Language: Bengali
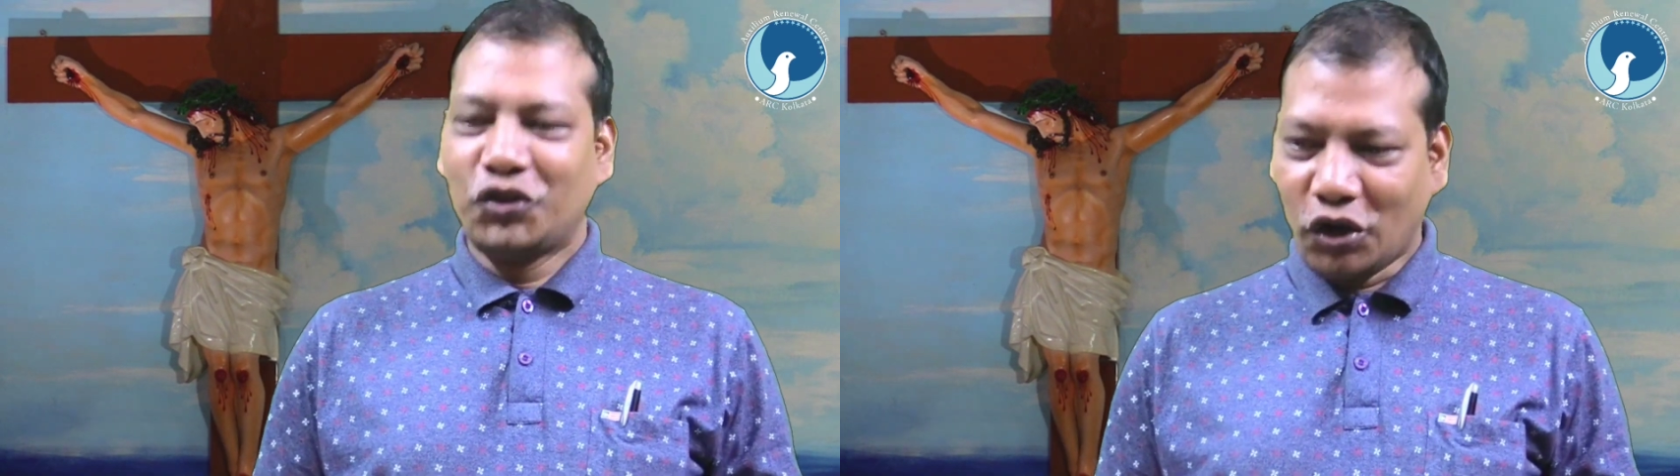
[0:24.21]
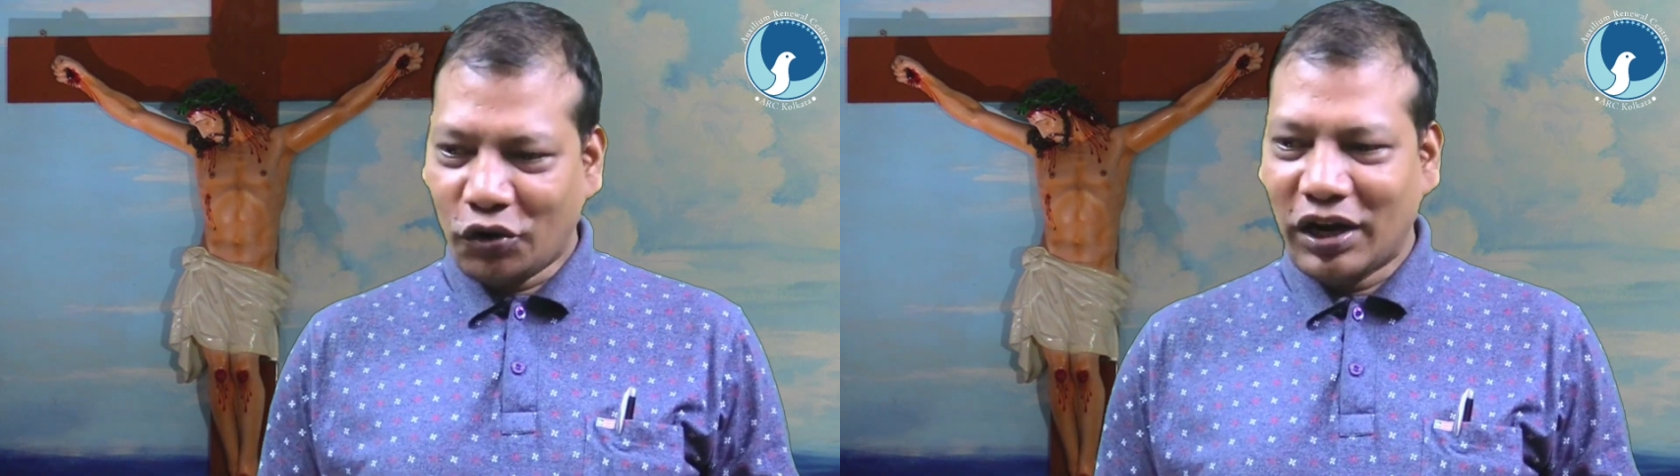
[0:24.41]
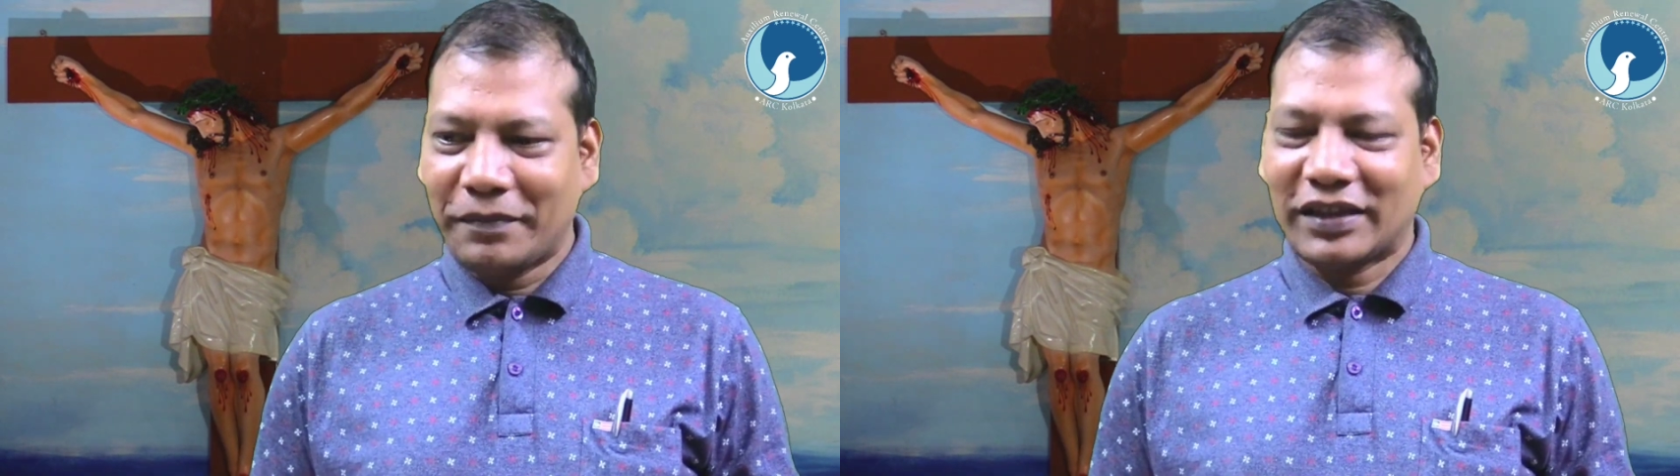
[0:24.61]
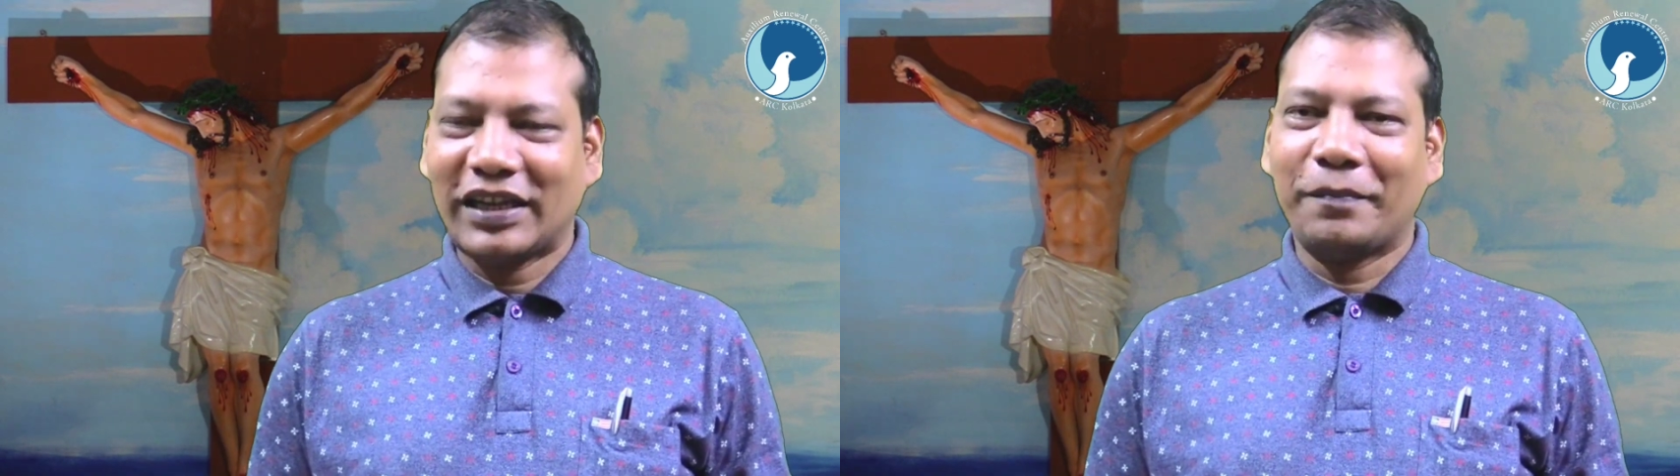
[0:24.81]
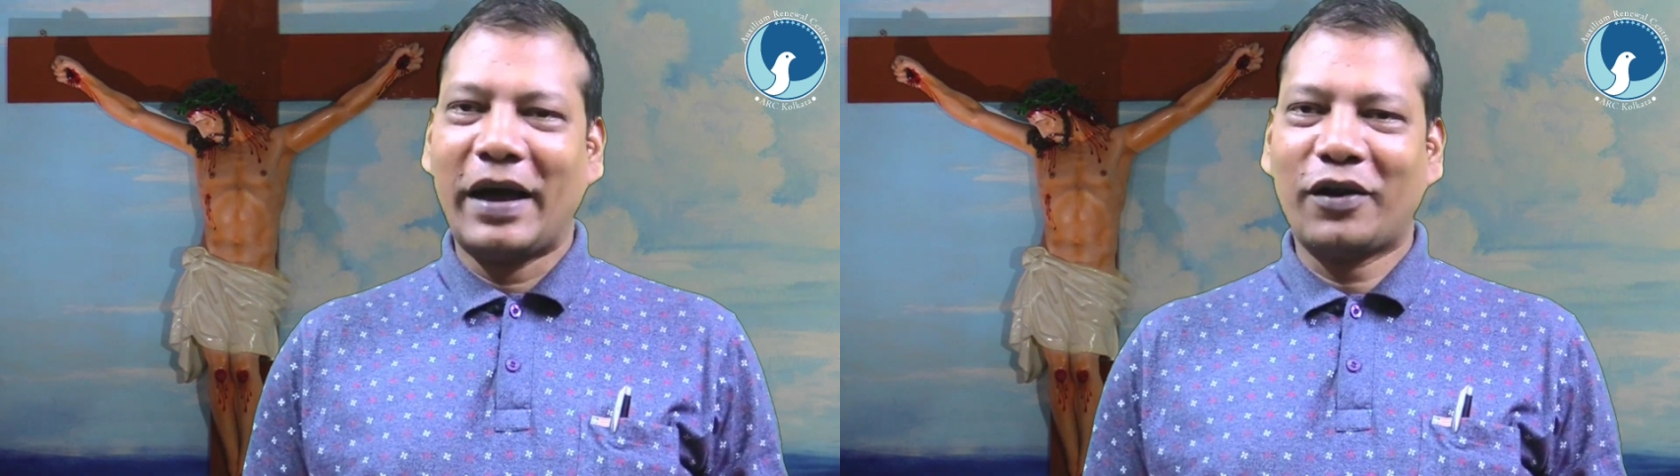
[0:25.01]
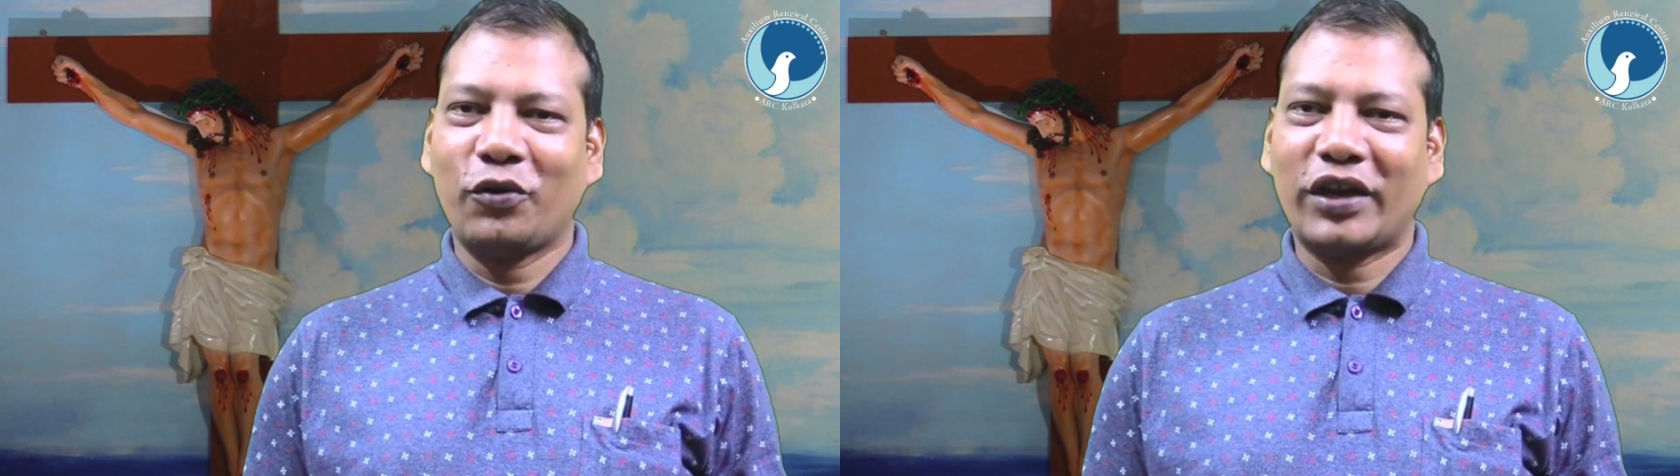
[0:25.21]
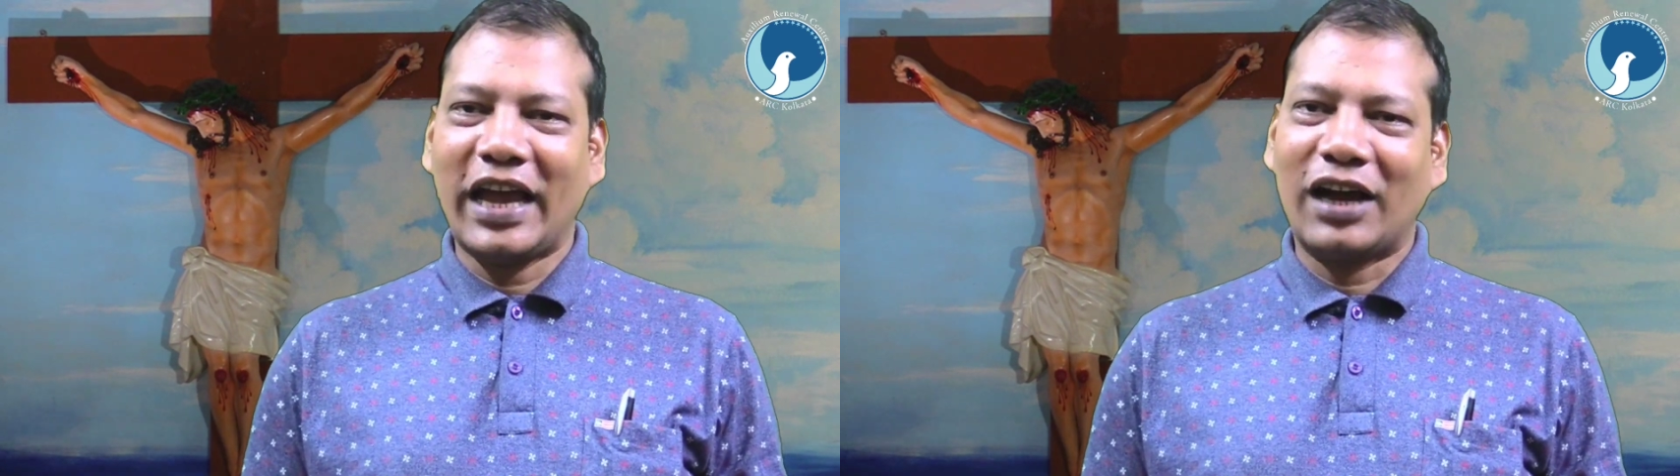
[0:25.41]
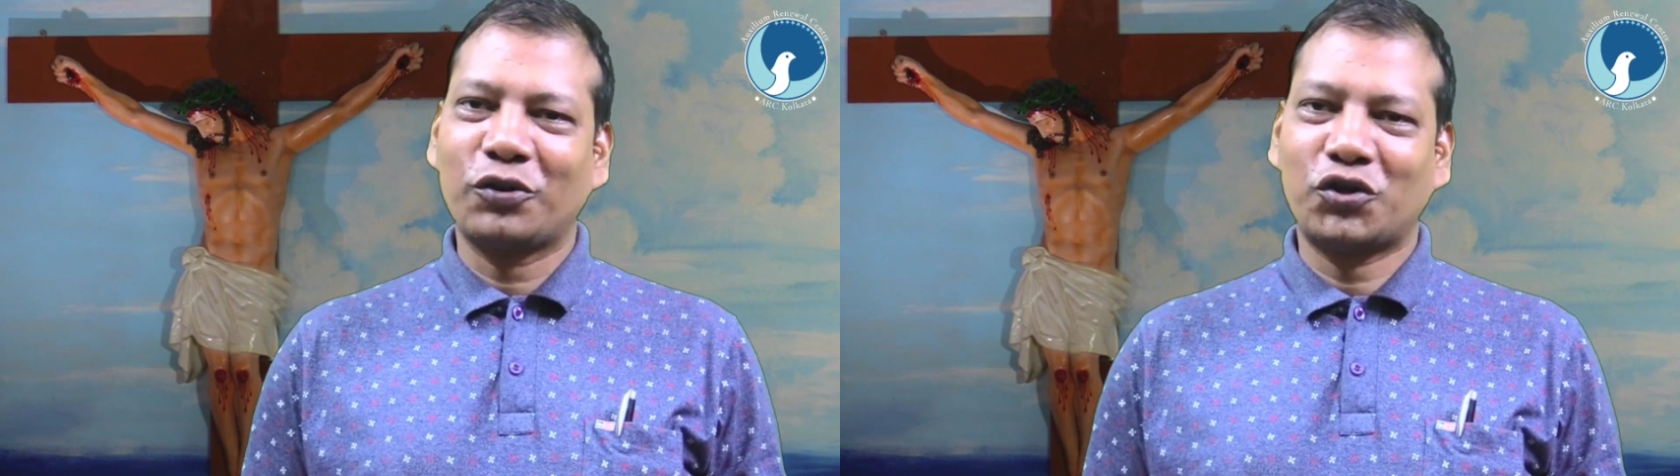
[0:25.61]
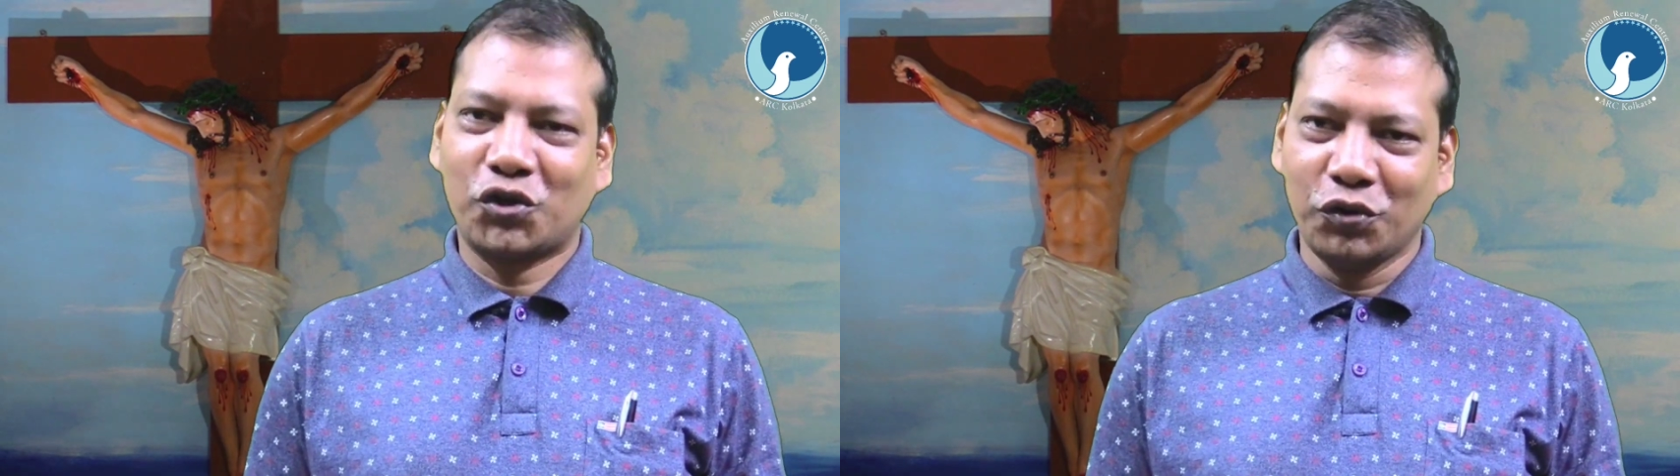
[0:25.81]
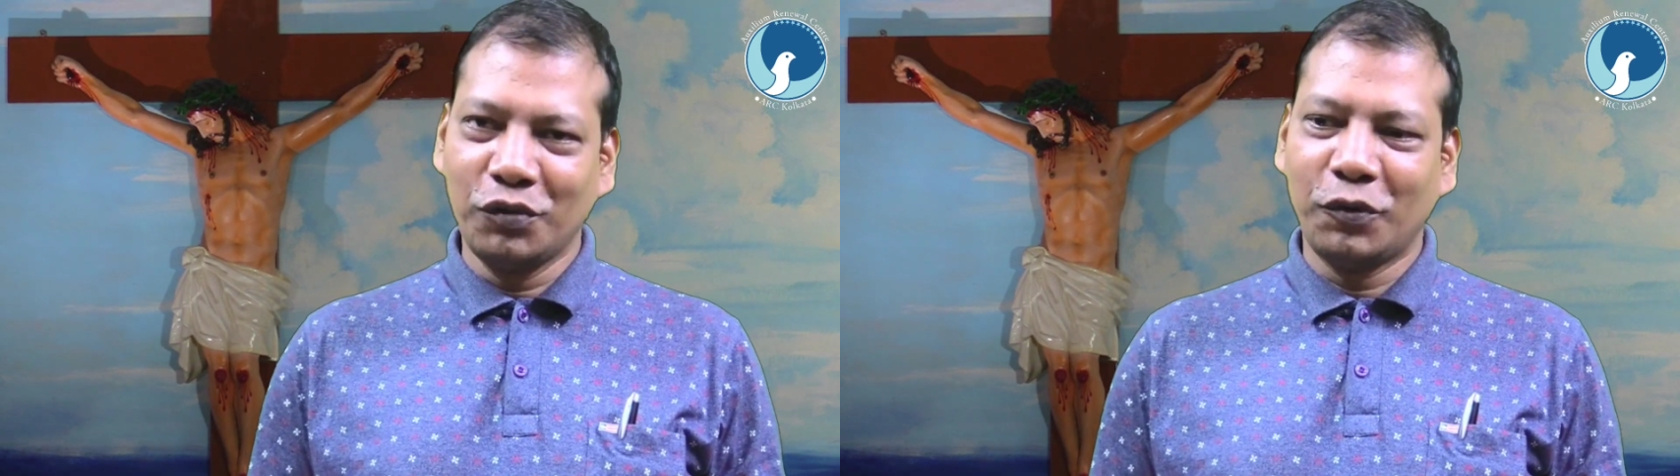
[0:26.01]
যখন আমরা তার বাক্যকে আরো
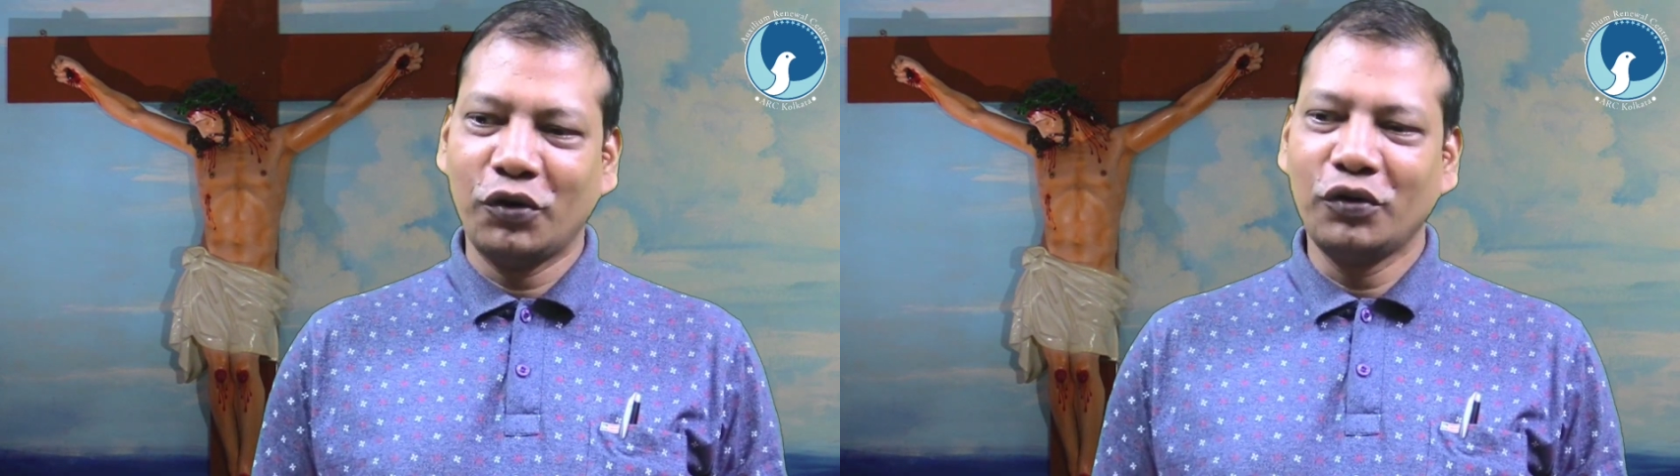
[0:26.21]
শুনব